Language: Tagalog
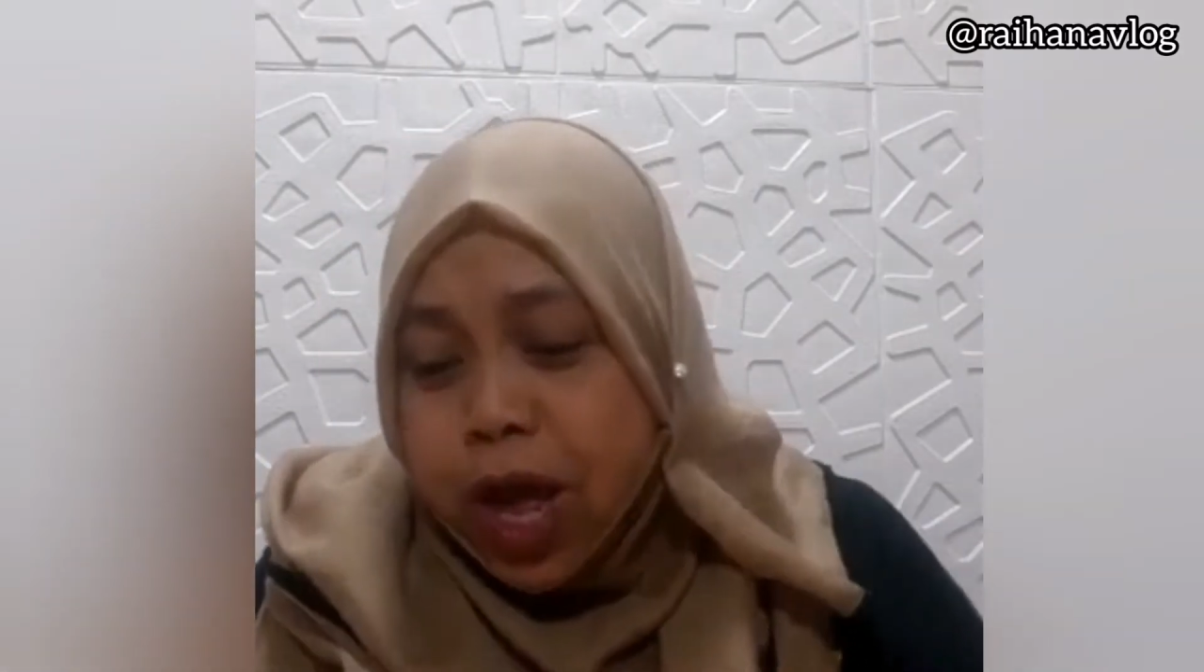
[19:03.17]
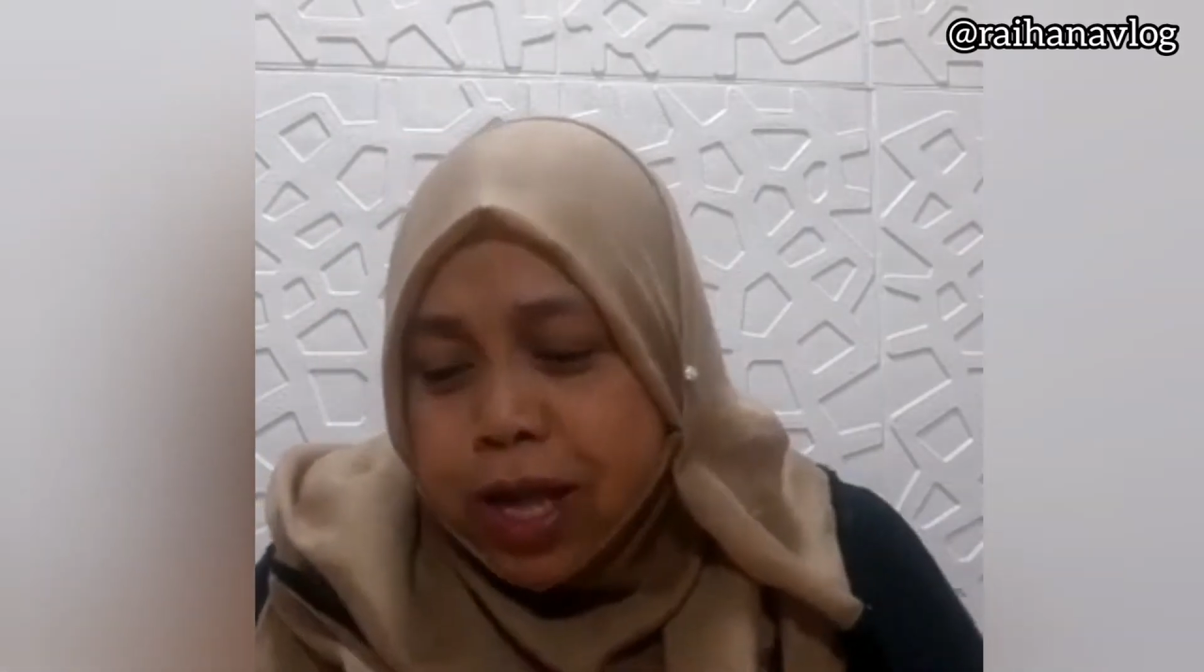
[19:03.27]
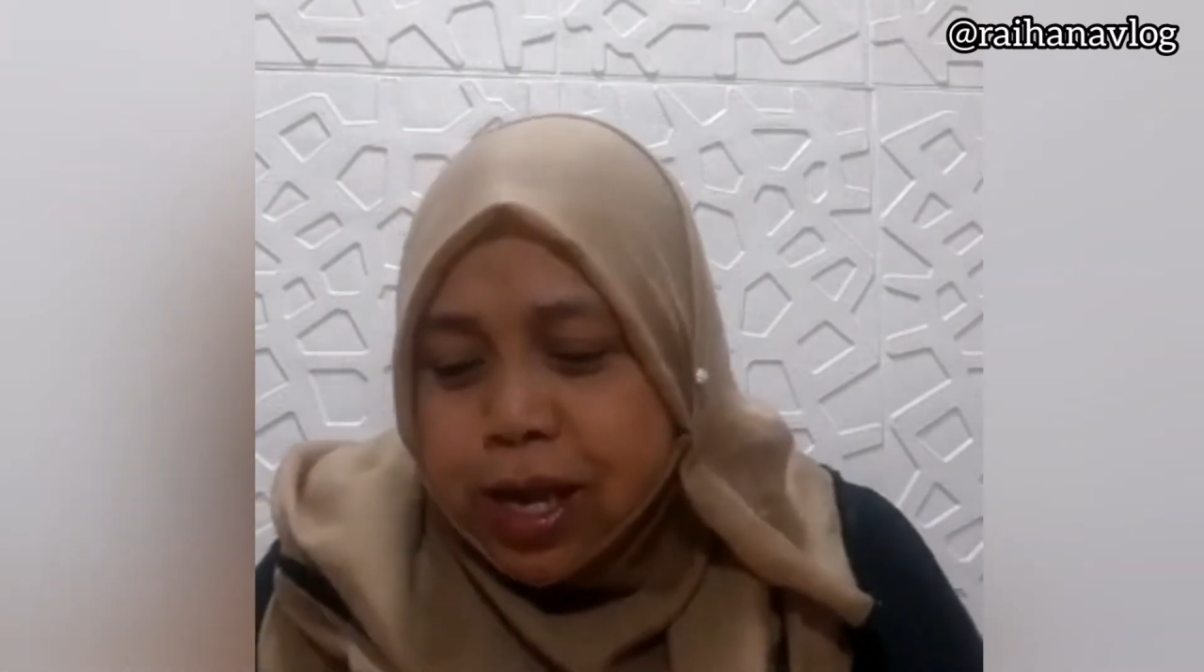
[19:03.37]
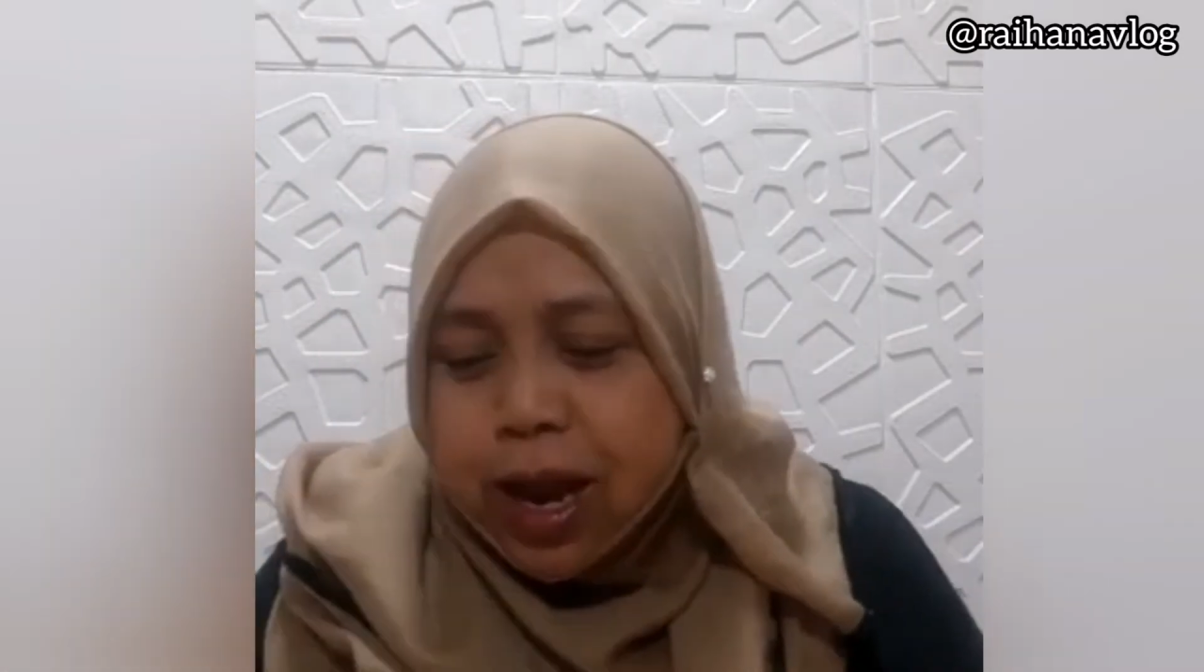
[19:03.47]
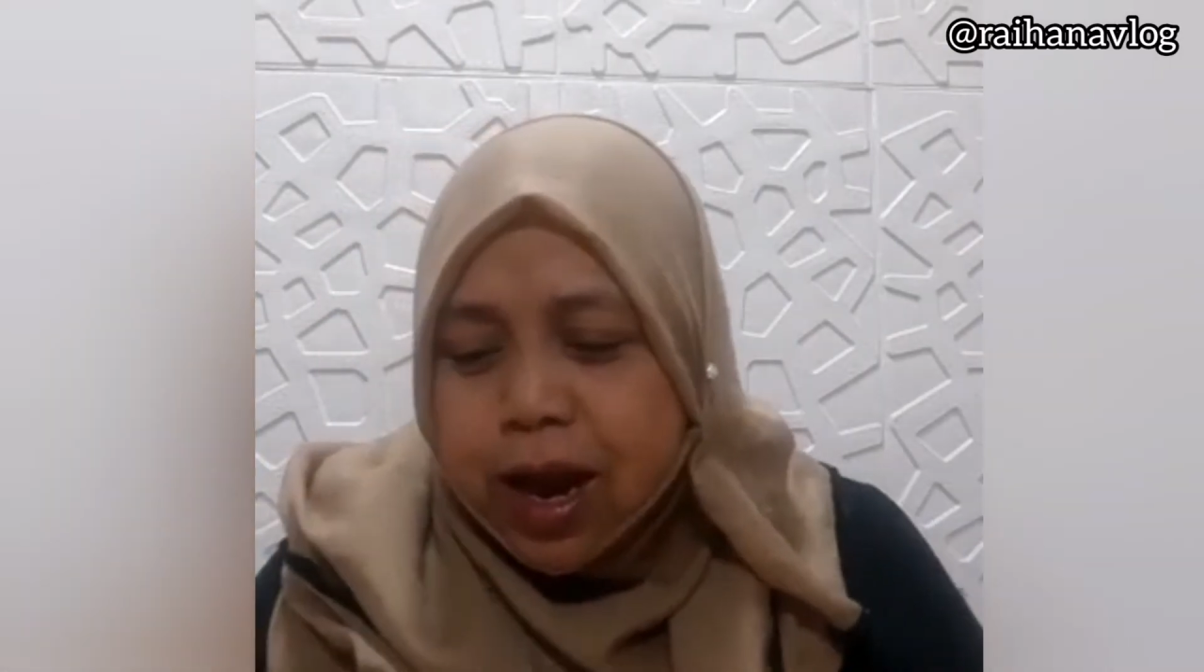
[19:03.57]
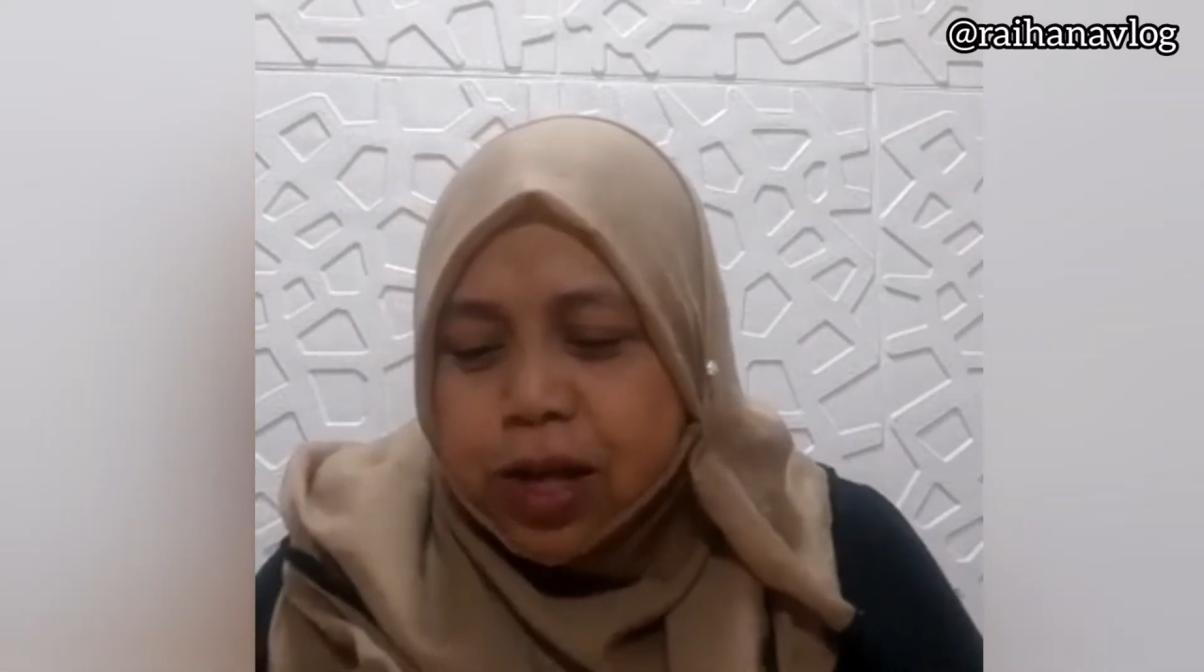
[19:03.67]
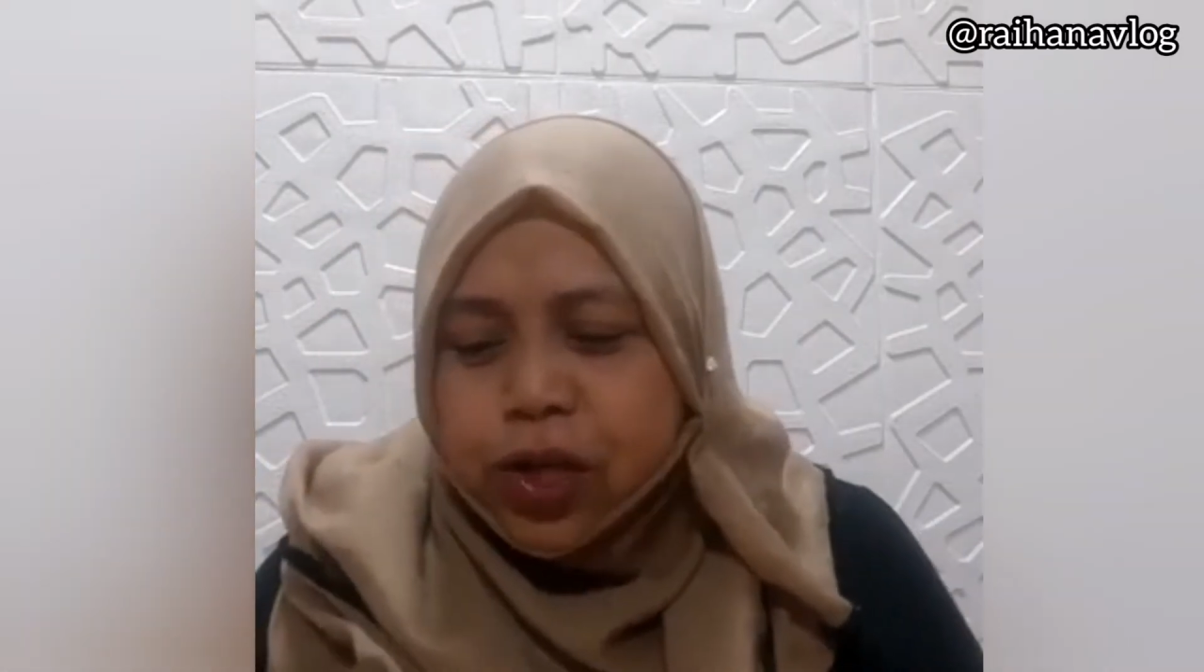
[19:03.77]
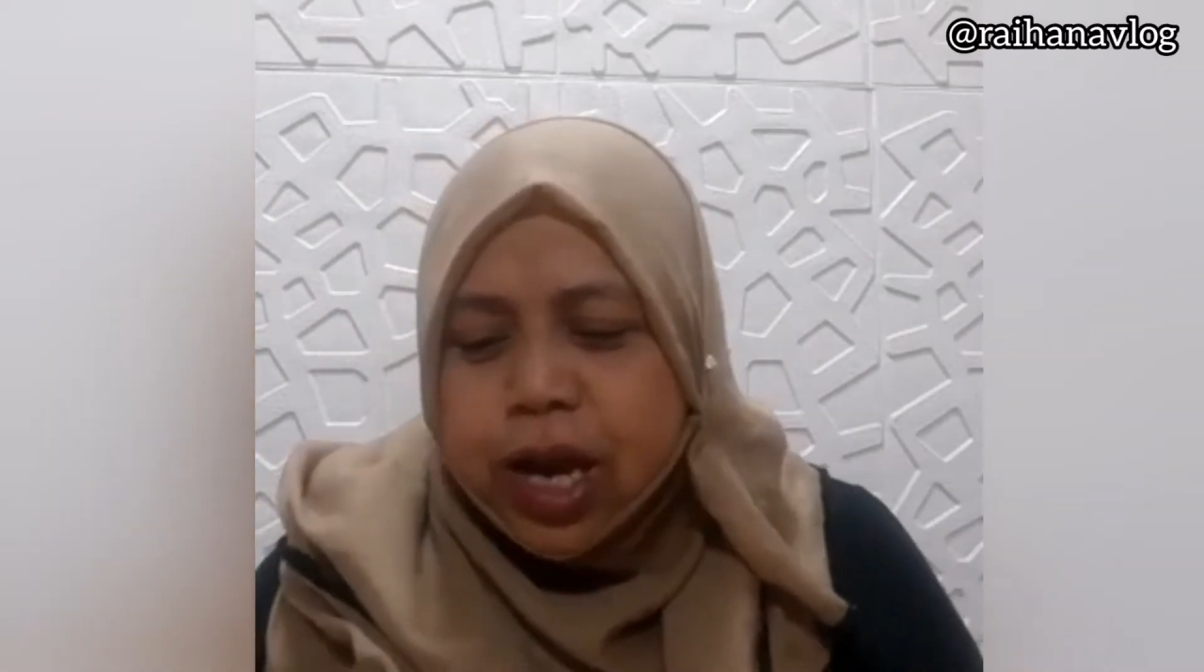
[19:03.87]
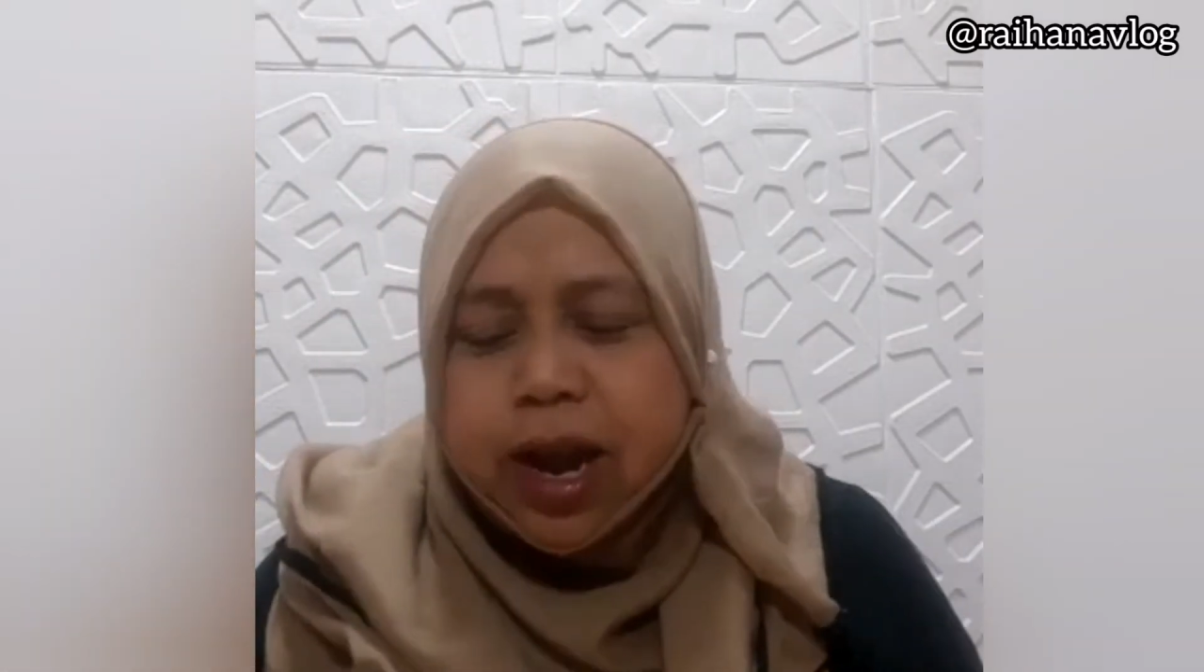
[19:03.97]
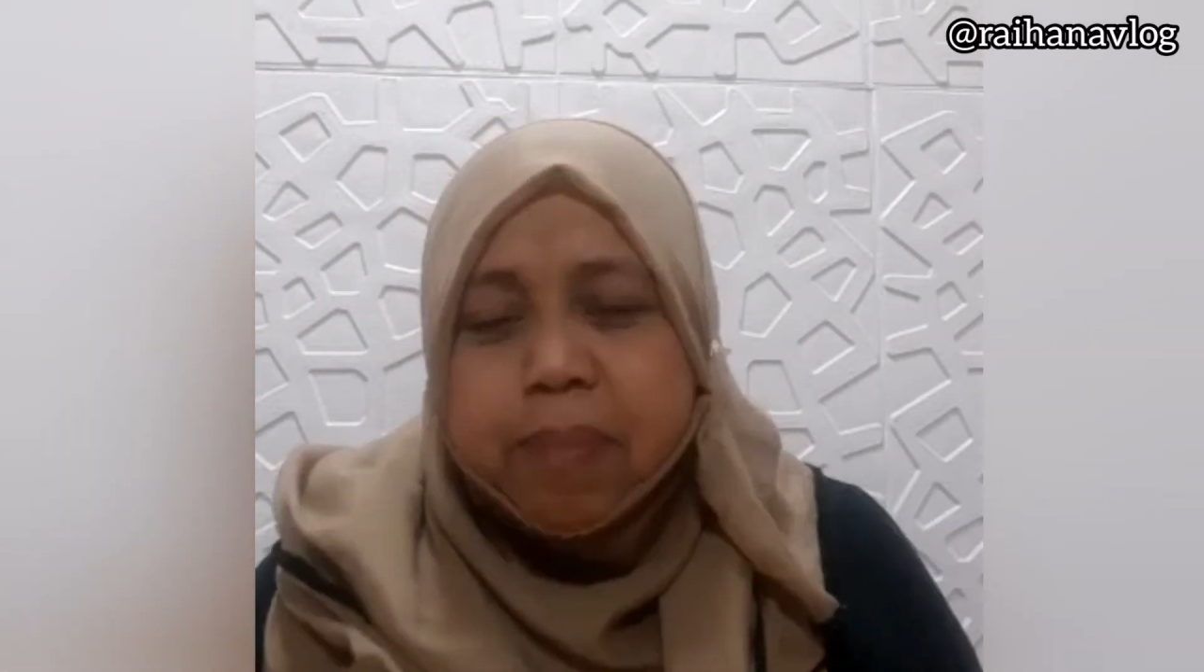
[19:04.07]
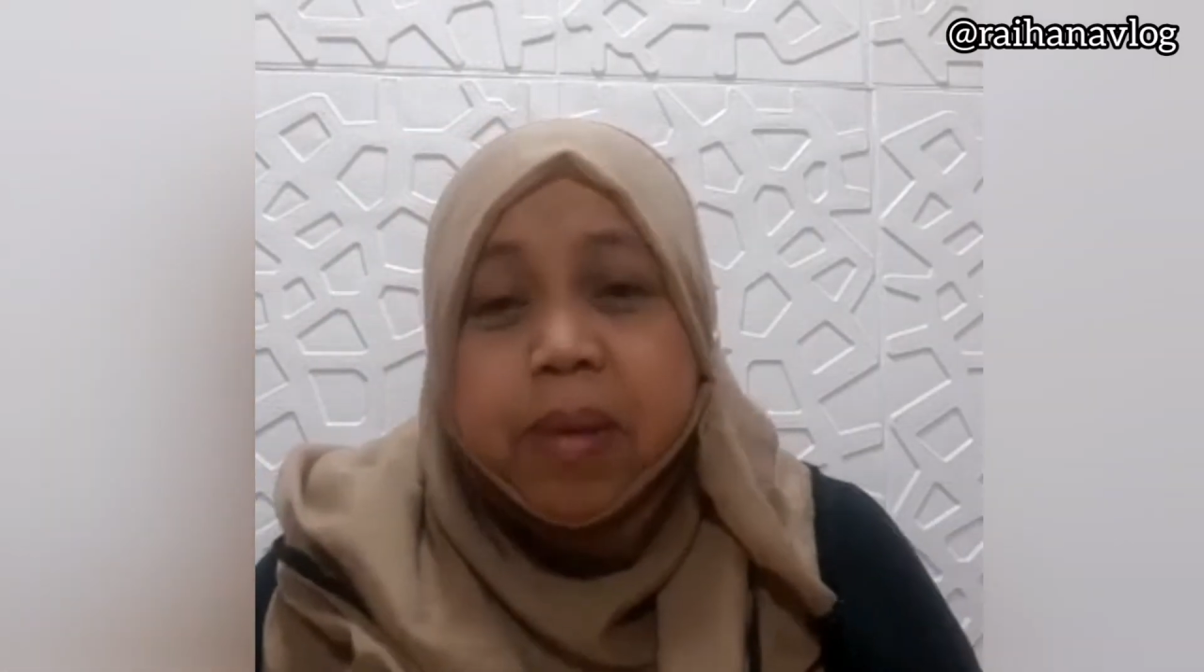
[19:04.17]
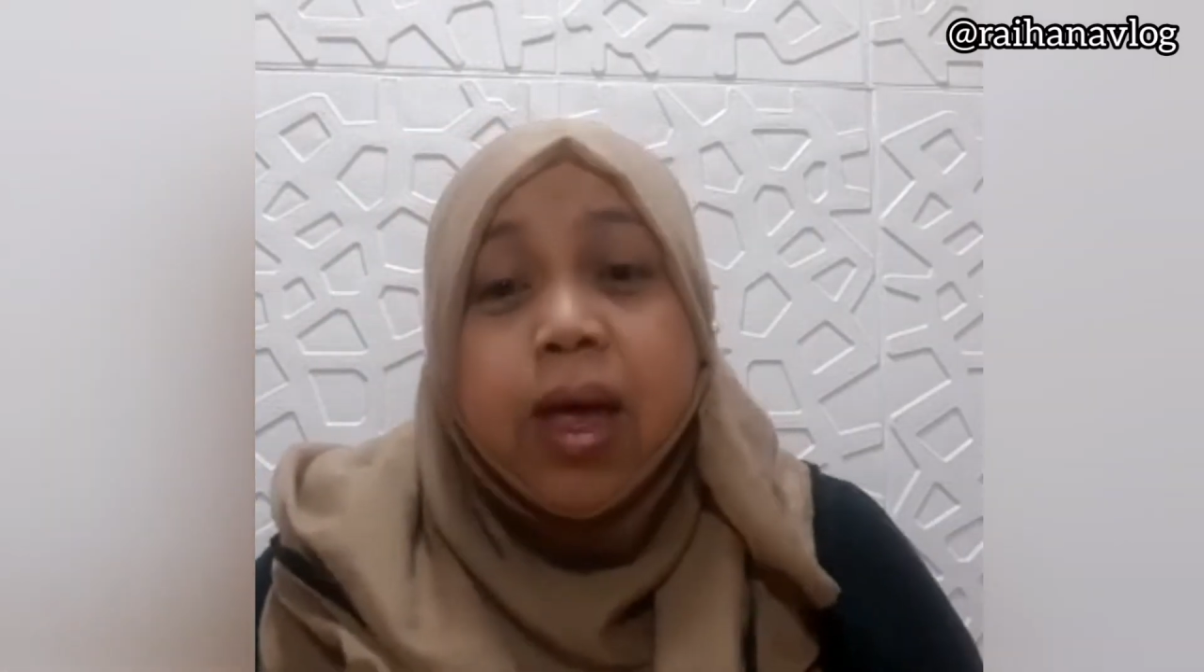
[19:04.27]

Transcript: sa naraka jahannam.